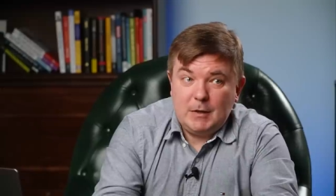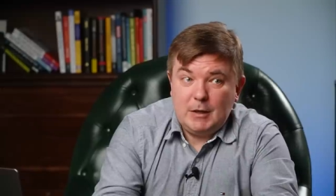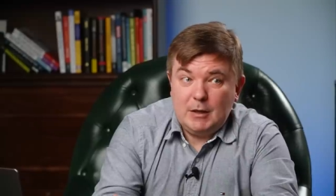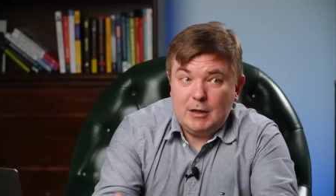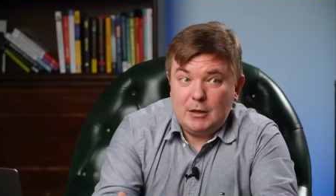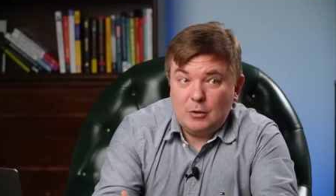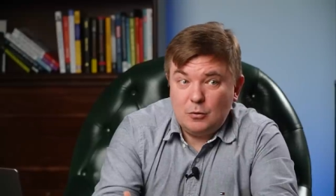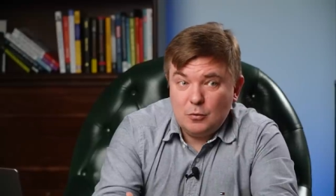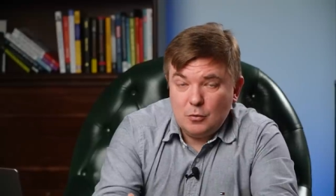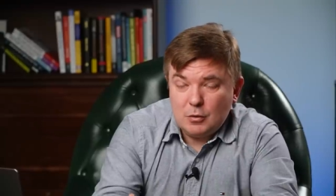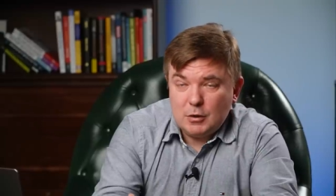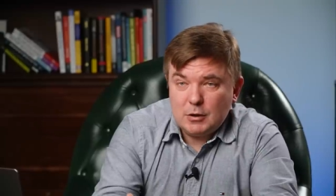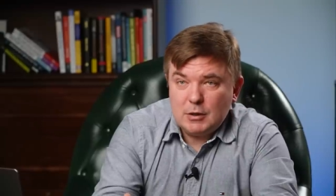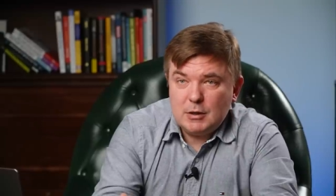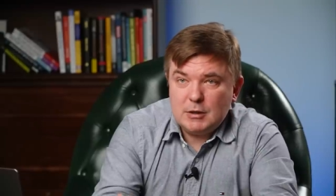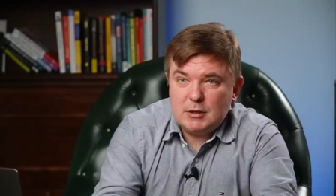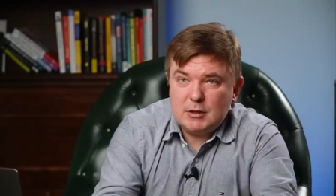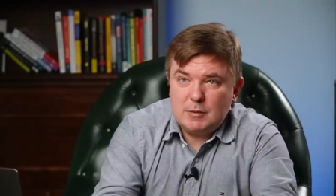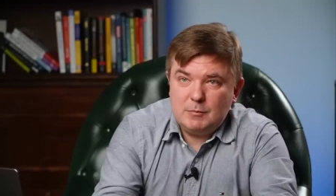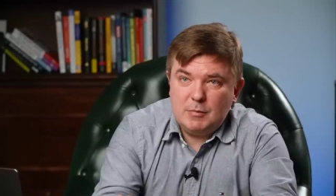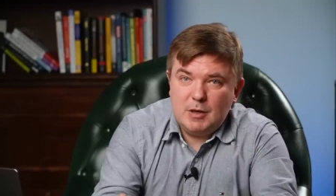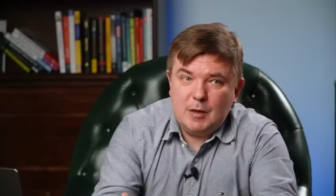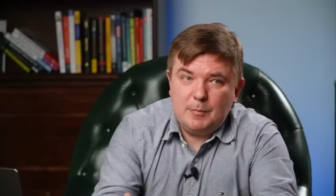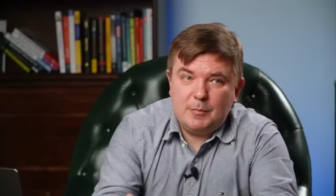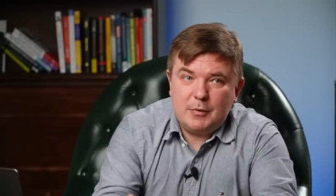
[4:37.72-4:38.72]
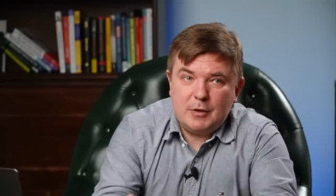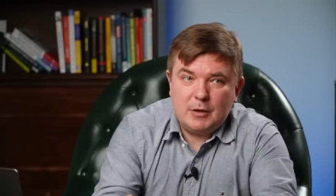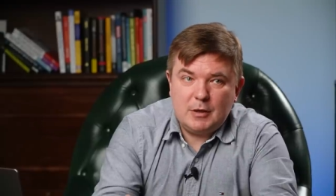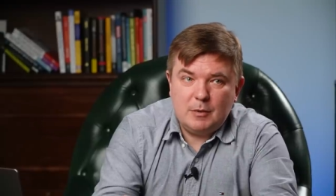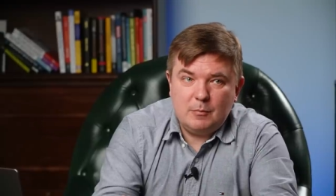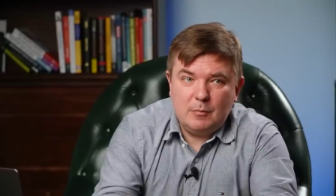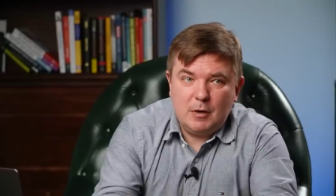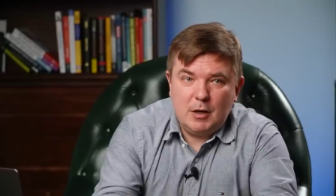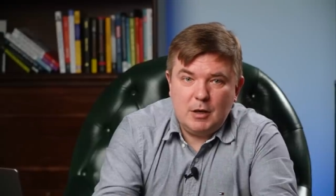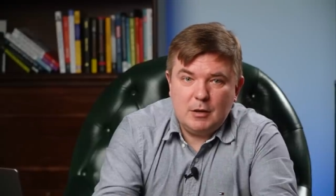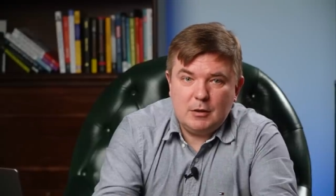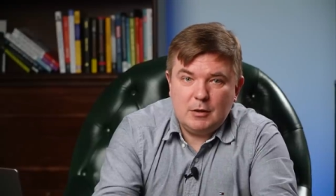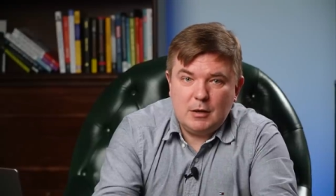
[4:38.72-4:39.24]
И кто-то для себя
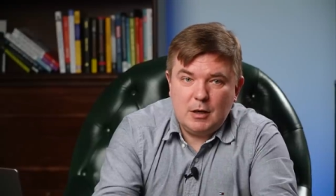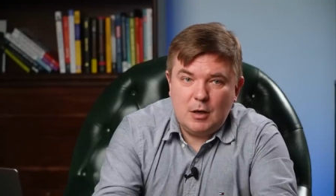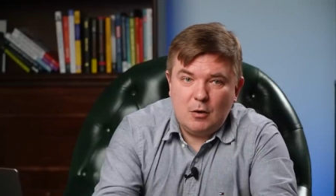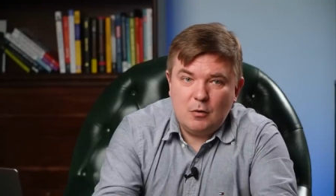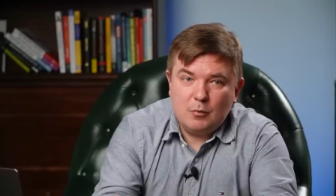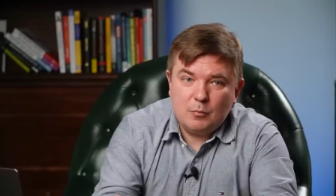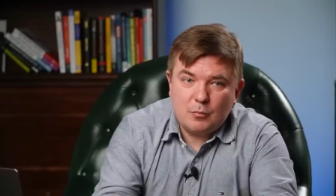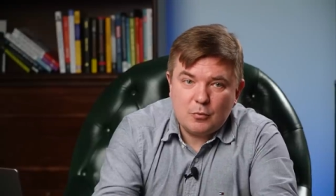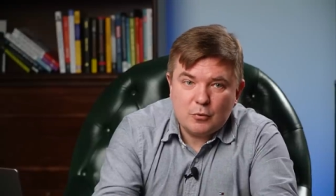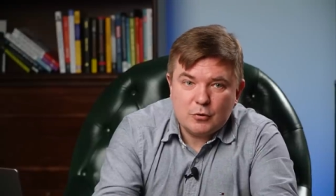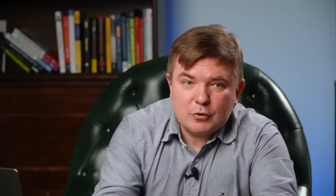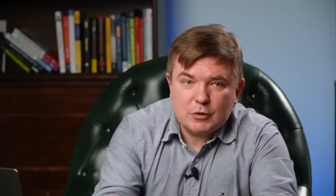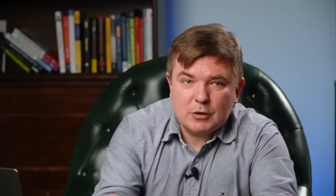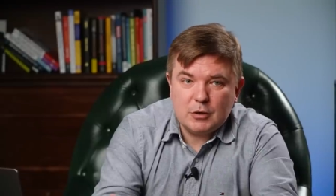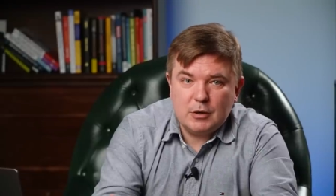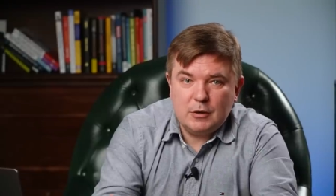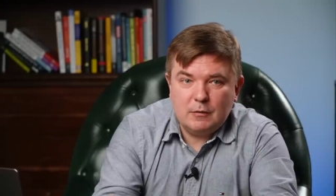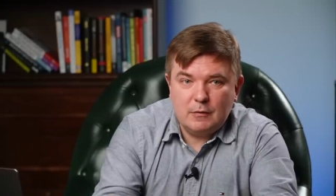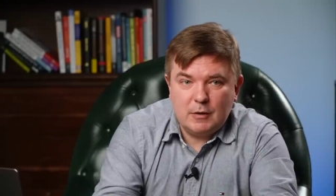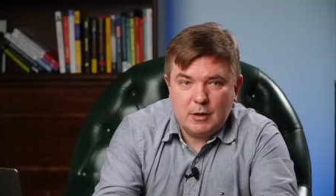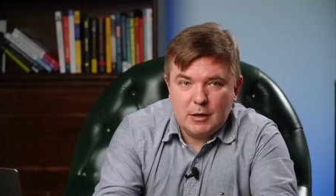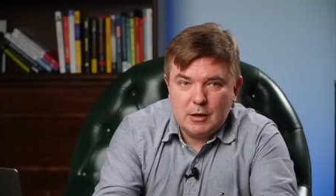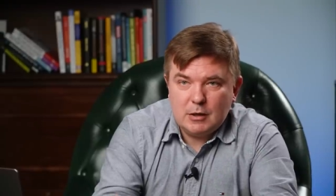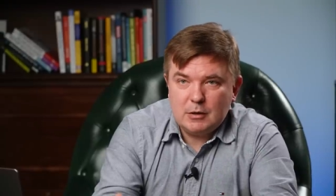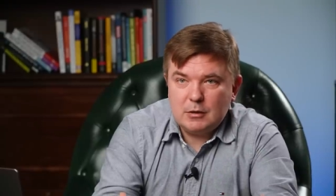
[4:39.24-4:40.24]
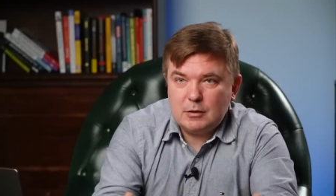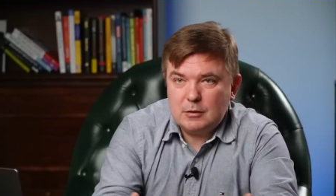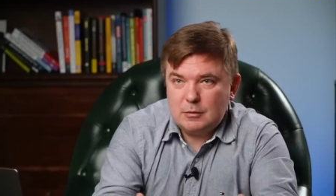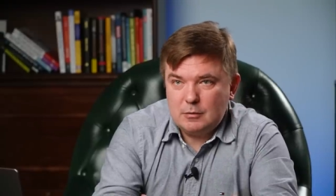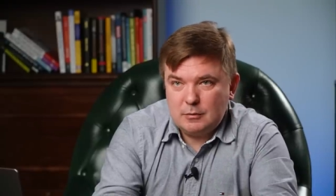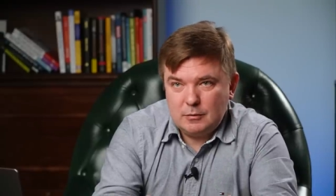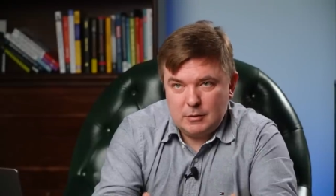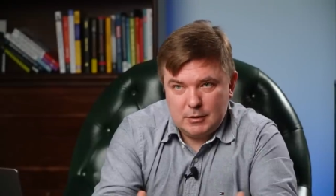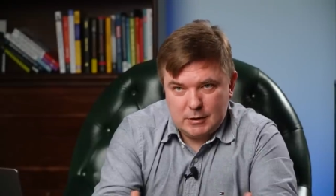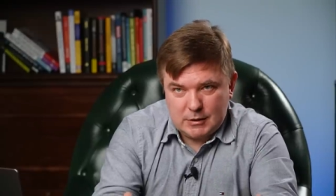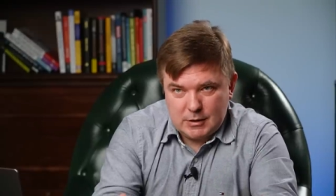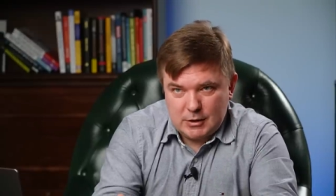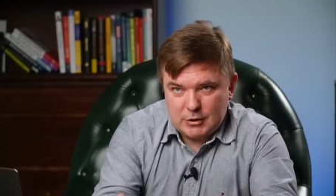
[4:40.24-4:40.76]
принимает, да, он просто говорит,
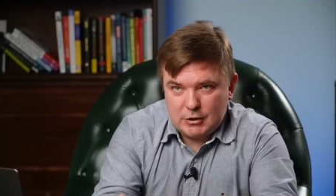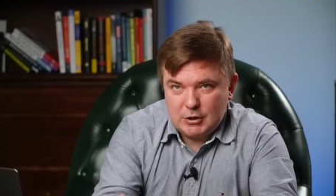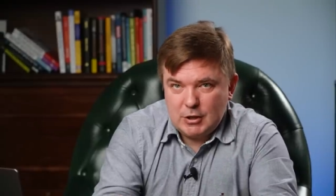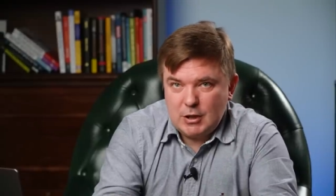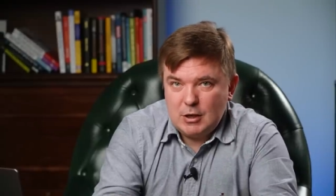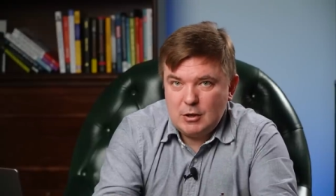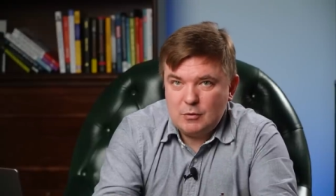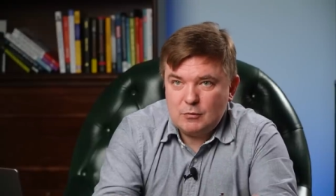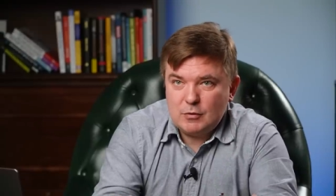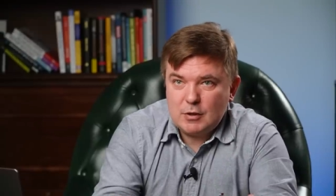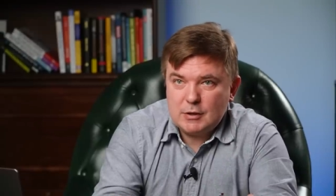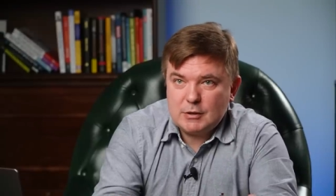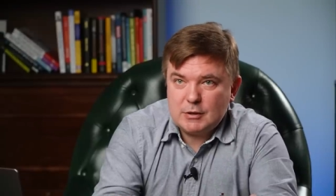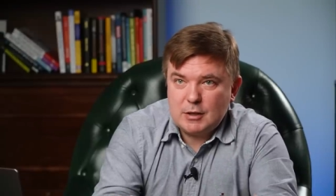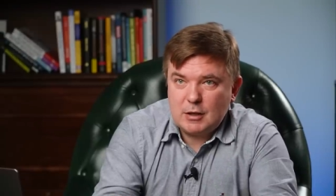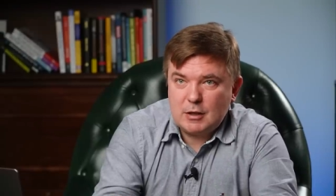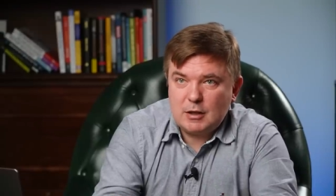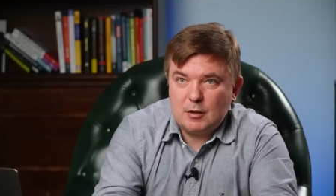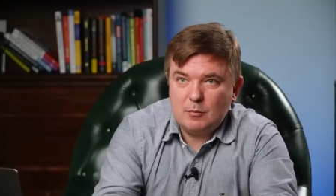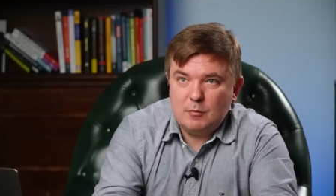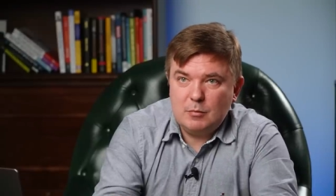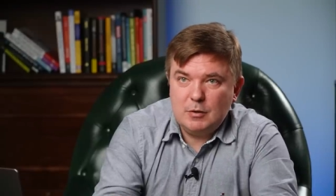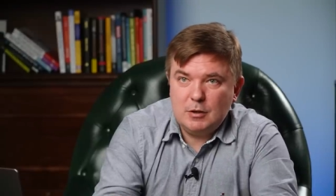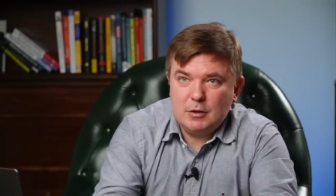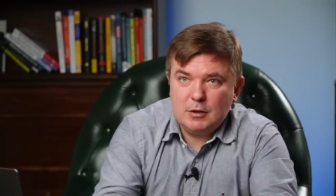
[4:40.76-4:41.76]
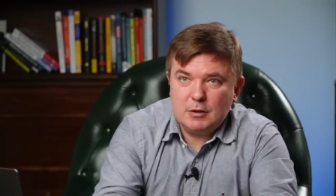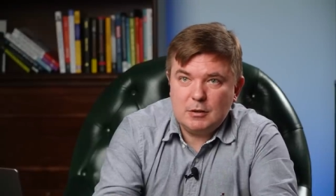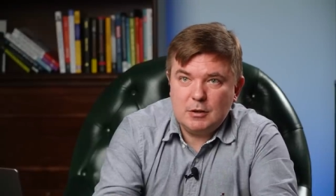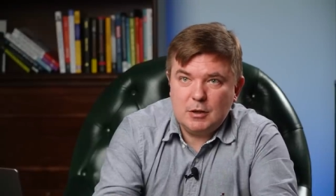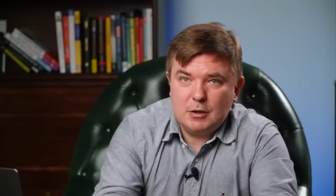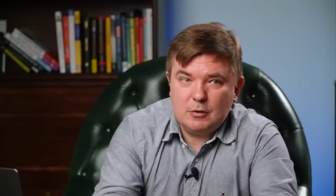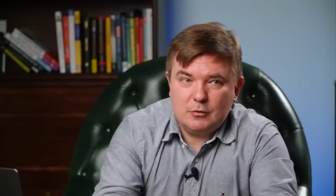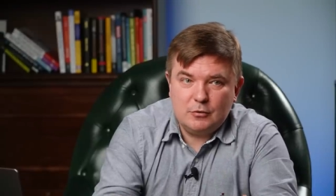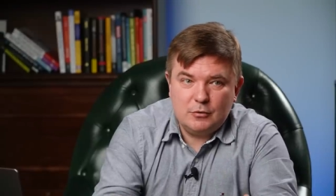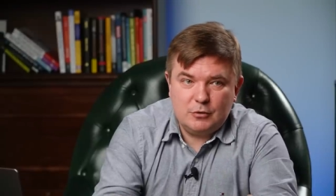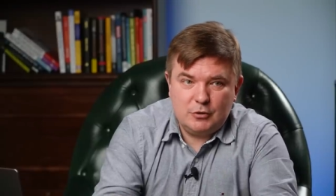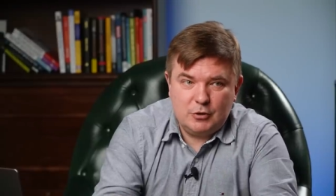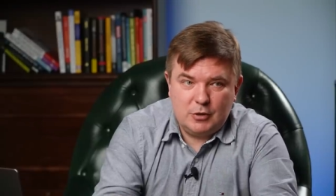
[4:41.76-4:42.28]
и изначально у нас так и было,
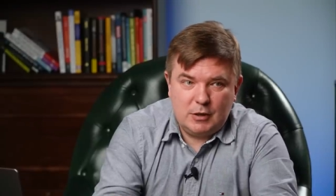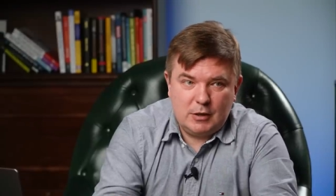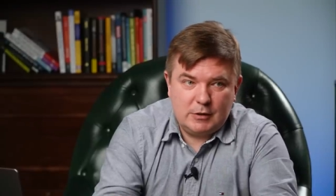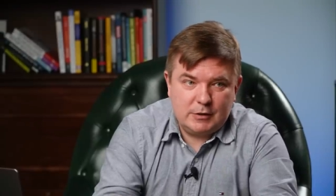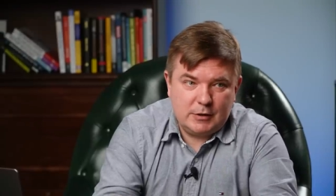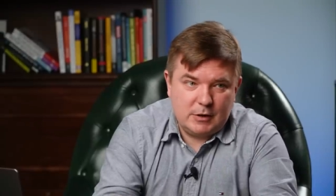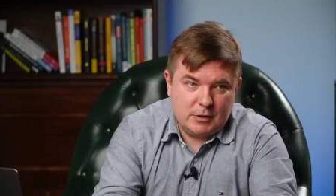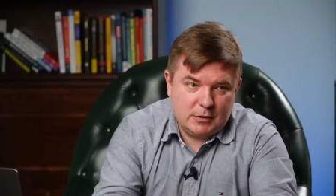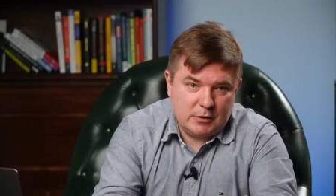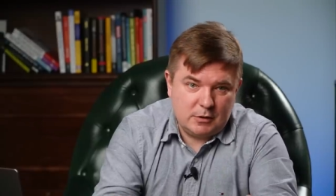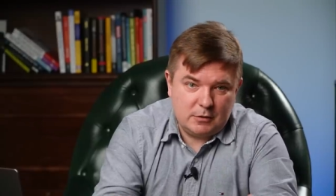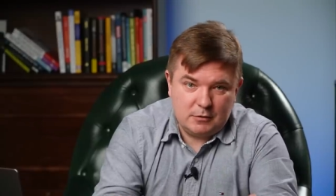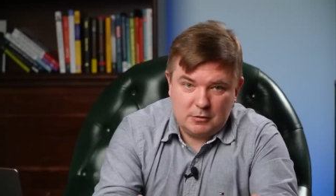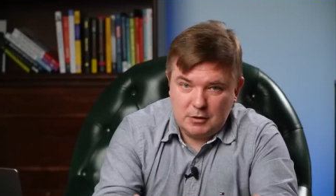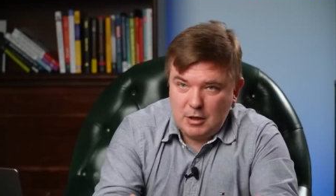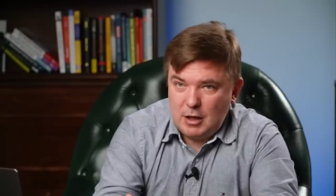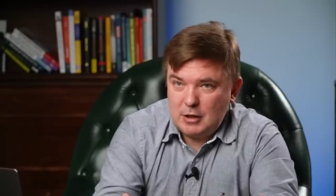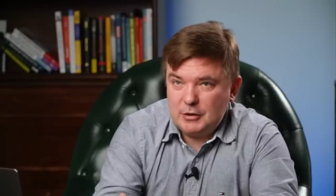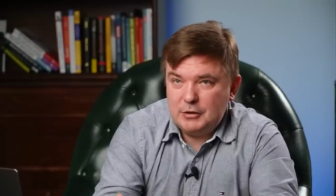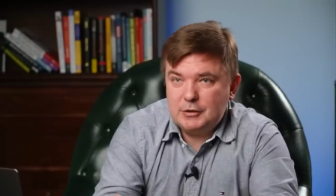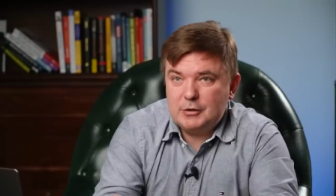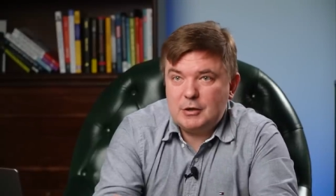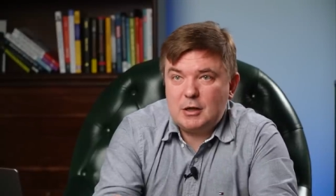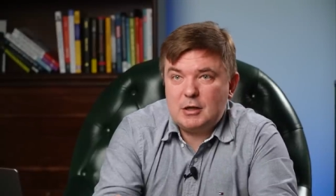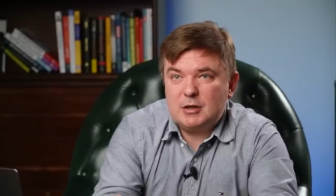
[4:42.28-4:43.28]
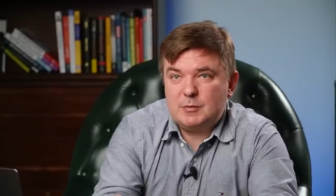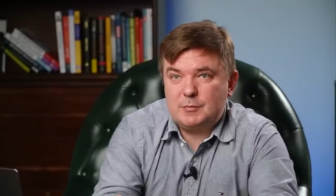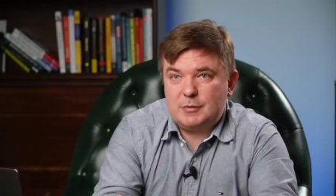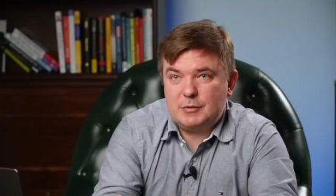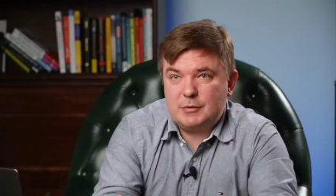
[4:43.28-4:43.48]
да, то есть человек сказал, я один раз